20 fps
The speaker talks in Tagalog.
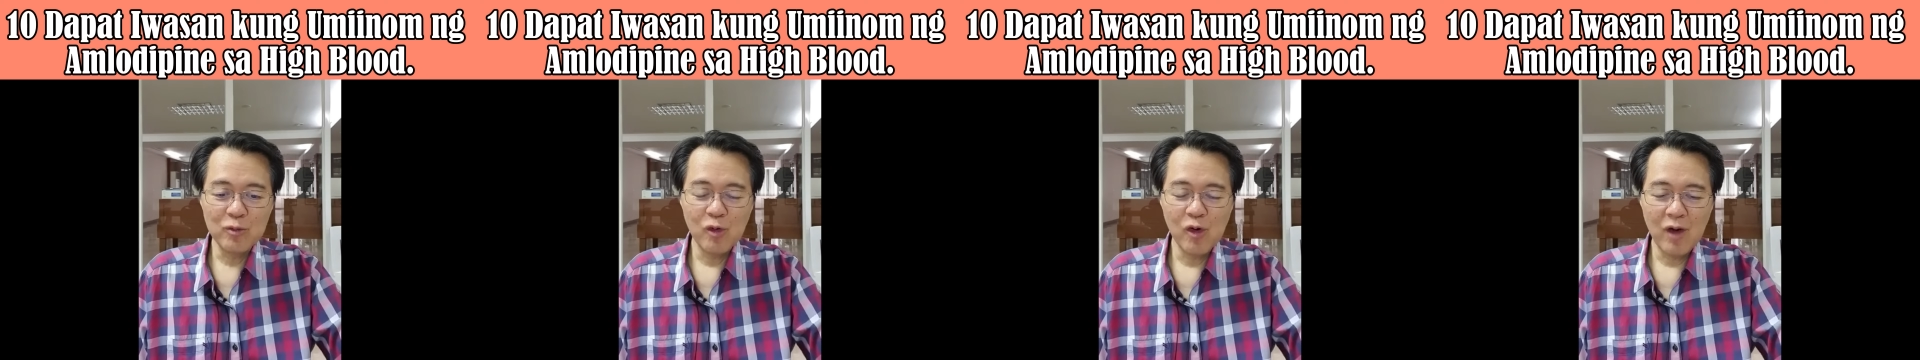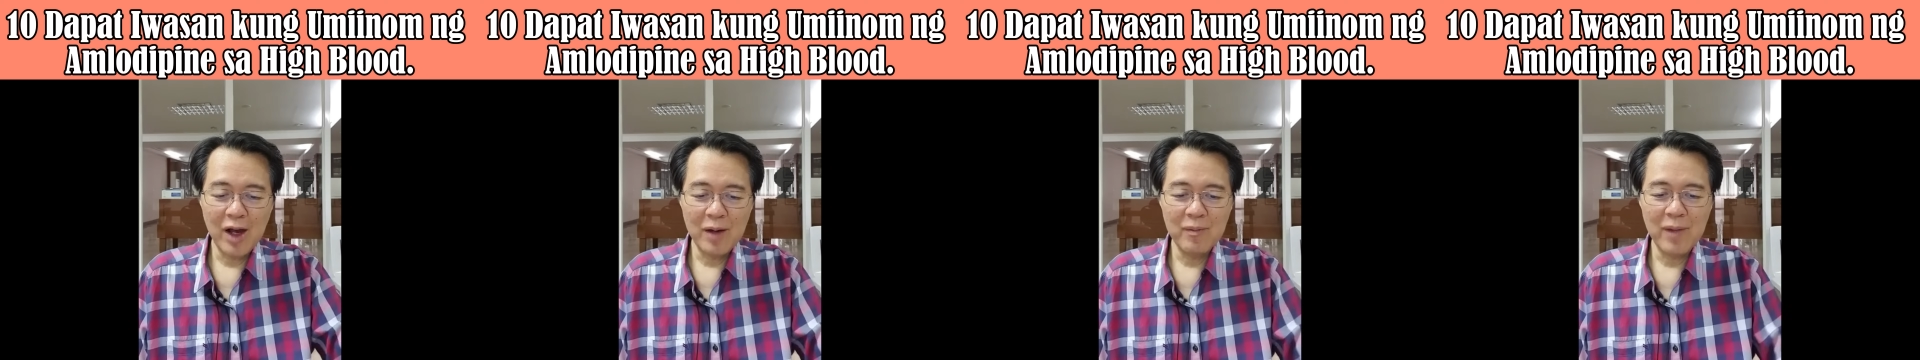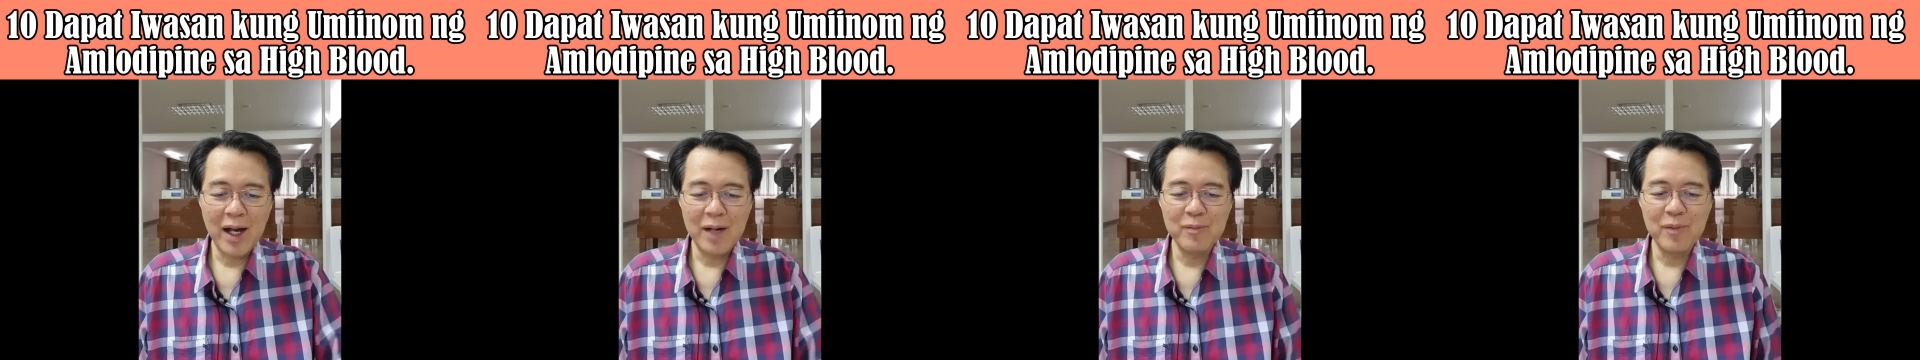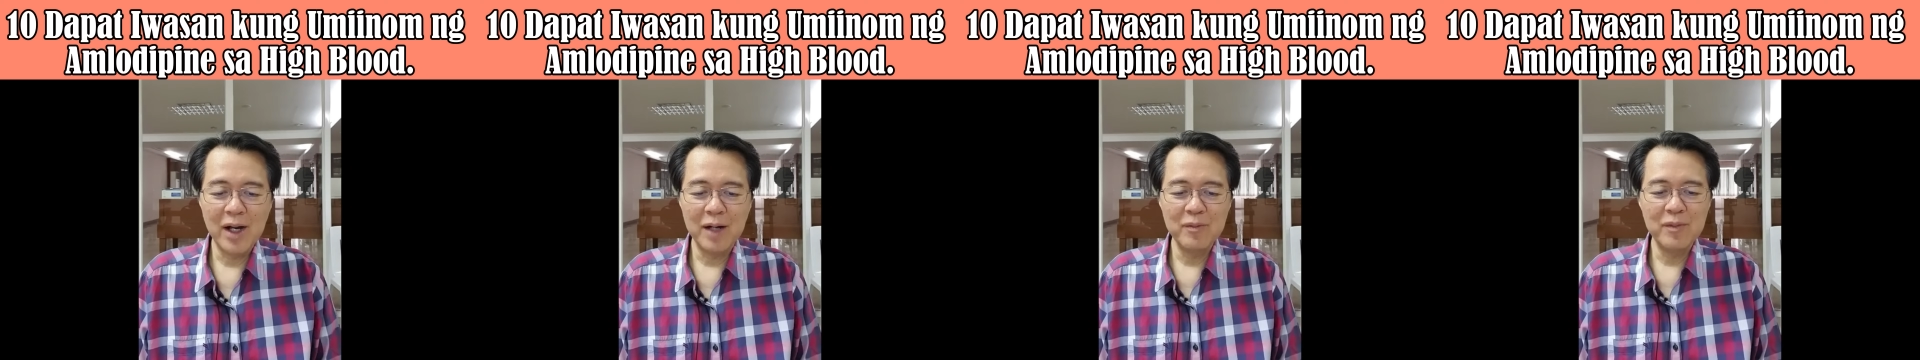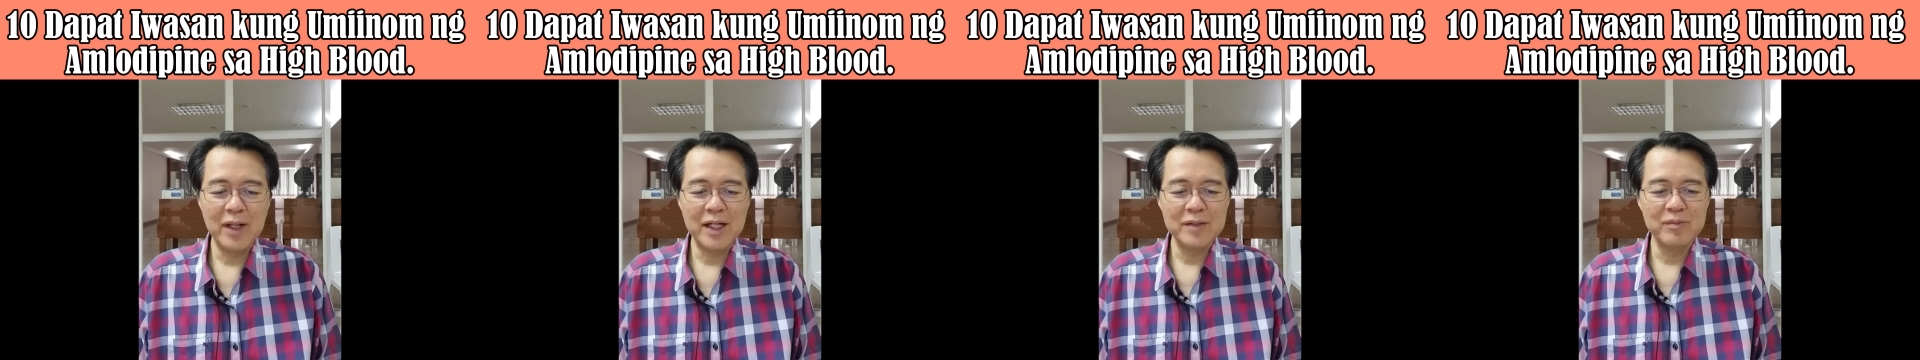
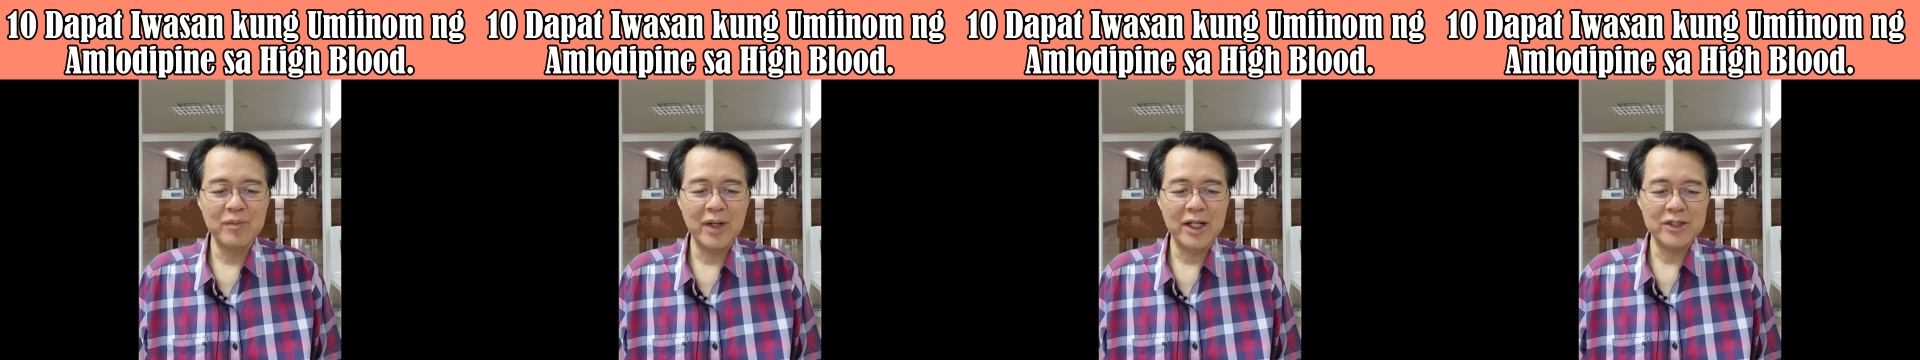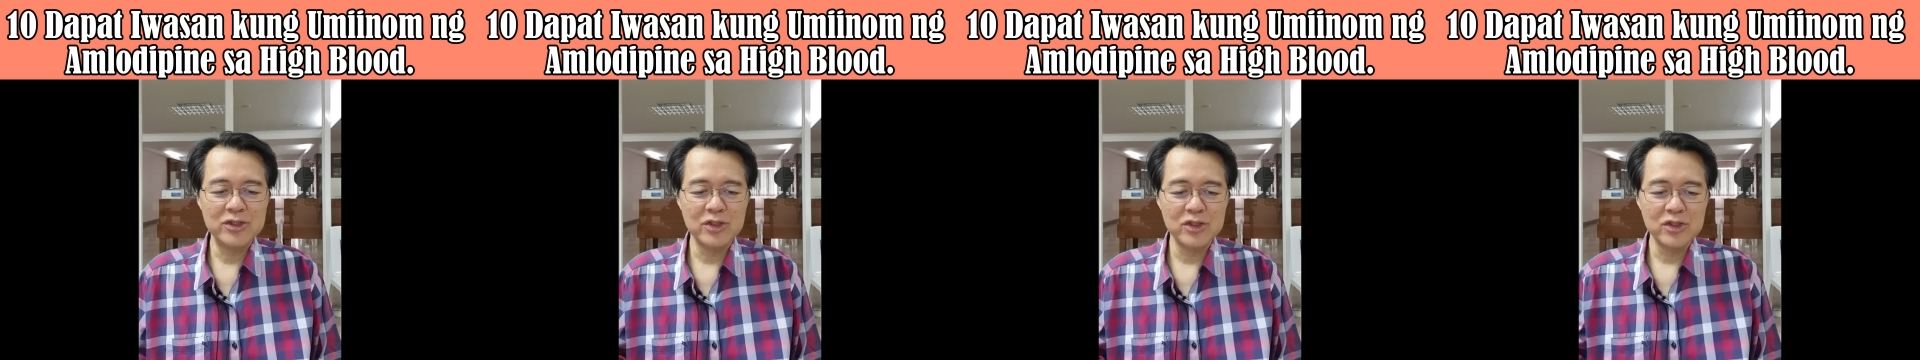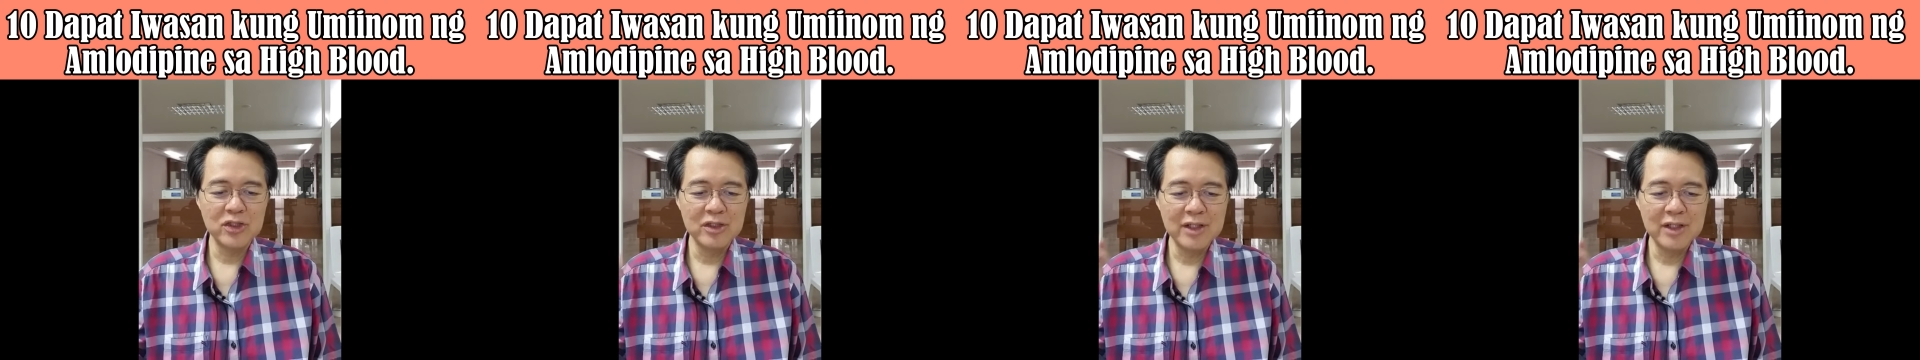bumababa blood pressure.